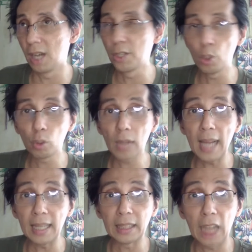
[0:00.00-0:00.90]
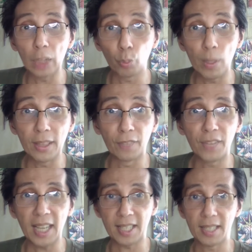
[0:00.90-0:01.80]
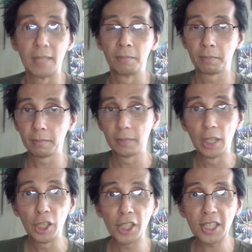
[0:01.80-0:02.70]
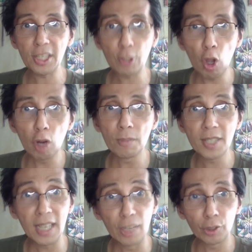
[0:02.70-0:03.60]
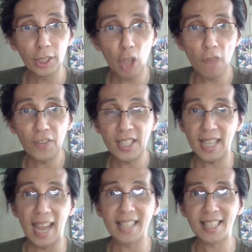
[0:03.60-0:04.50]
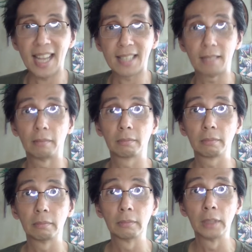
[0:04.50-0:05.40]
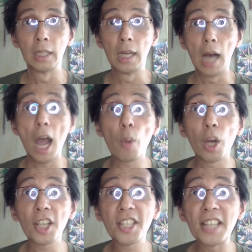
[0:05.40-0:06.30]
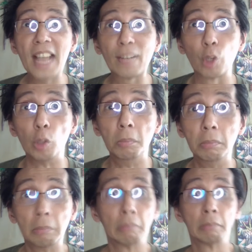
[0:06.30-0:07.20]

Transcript: uh, new client got wind of this. She storms into the office and says, I want to see that room.